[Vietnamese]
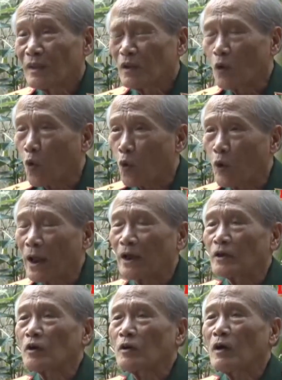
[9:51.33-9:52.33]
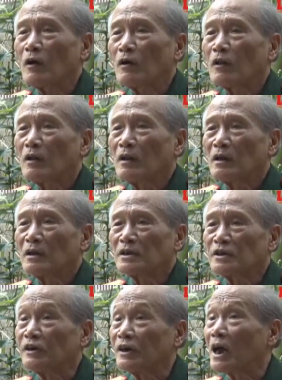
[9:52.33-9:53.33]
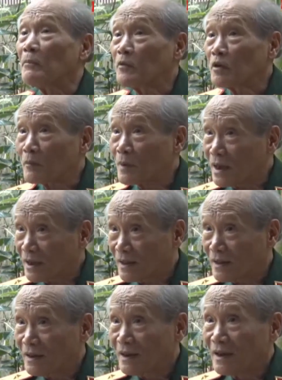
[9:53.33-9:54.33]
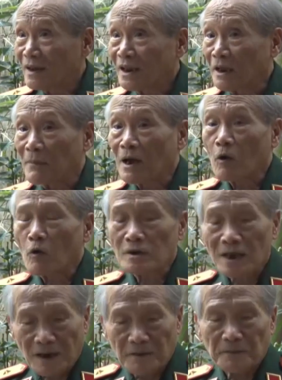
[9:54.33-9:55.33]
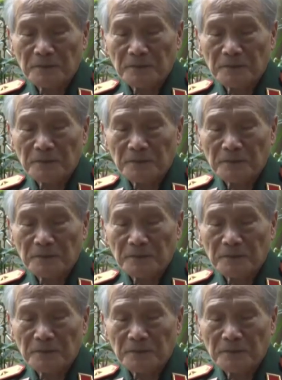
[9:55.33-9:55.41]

đủ để cho sưởi ấm cho bác thì bác có dặn